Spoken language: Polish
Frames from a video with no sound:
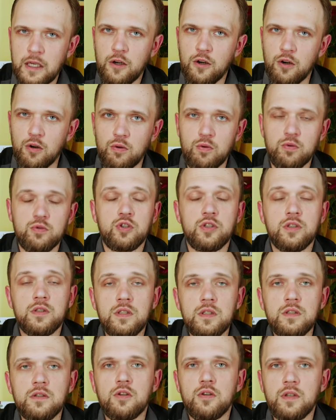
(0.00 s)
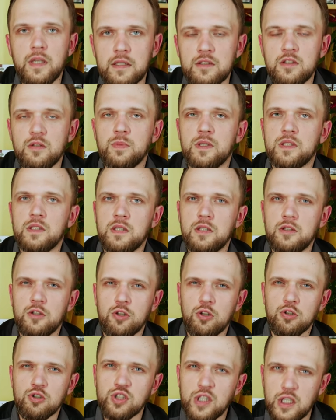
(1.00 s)
roku, czyli no, Jan Sobieski
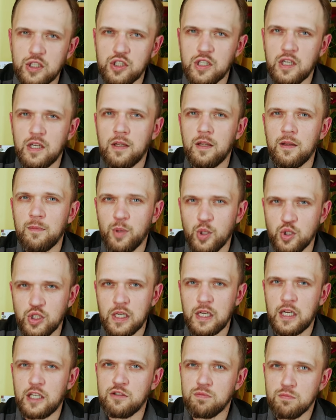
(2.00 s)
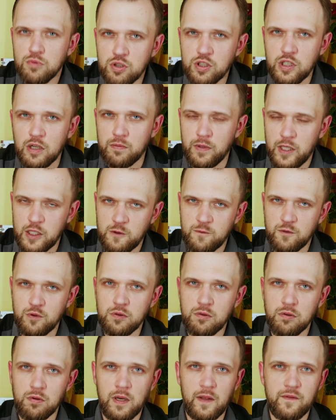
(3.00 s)
troszeczkę poczekać musiał na swój
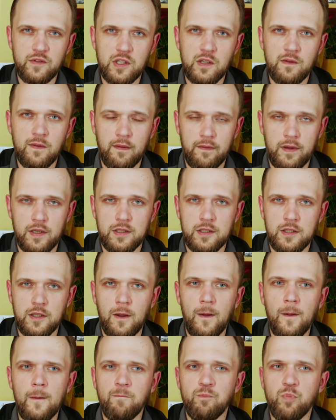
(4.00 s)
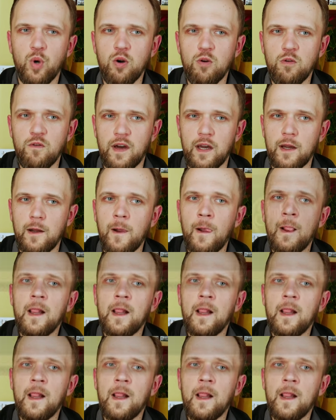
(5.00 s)
królewski wawelski pochówek.